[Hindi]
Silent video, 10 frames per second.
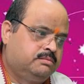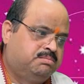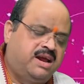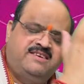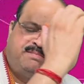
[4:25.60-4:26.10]

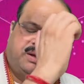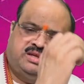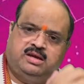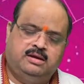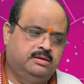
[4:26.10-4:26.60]

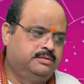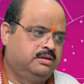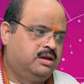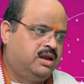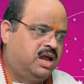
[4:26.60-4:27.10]
बृहस्पति
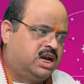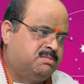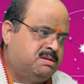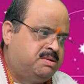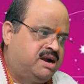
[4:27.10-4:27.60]

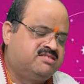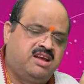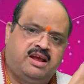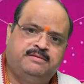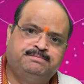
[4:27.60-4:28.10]
लग्न में बैठ
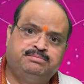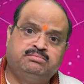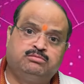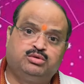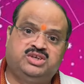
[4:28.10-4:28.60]
जाए
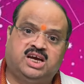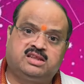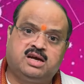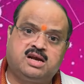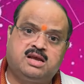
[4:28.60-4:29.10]
तो
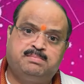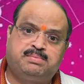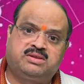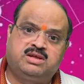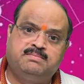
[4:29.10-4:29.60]
जातक की
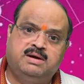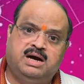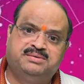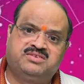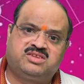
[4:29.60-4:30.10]
प्रथम
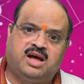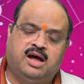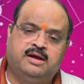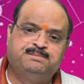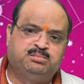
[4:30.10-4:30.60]
अवस्था
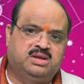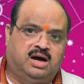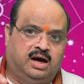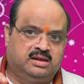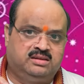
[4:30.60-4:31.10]

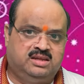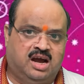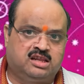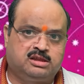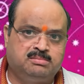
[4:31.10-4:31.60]

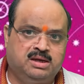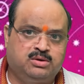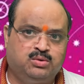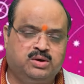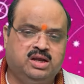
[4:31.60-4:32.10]

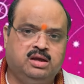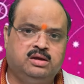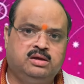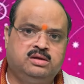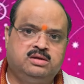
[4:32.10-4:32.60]
आध्यात्मिक होगी
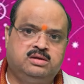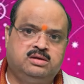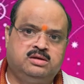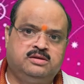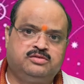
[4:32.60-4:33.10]

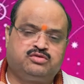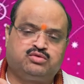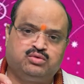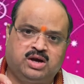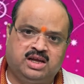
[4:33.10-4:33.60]

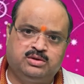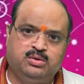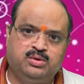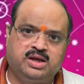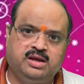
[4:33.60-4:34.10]
सुखद
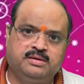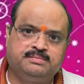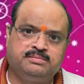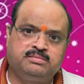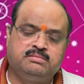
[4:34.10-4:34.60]
होगी
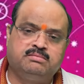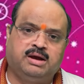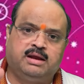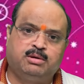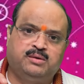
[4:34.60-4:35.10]

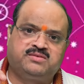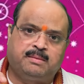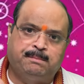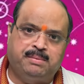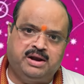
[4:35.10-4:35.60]
वैभव
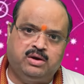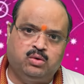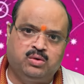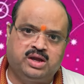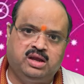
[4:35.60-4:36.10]
संपन्न
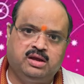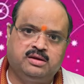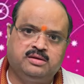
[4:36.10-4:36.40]
होगी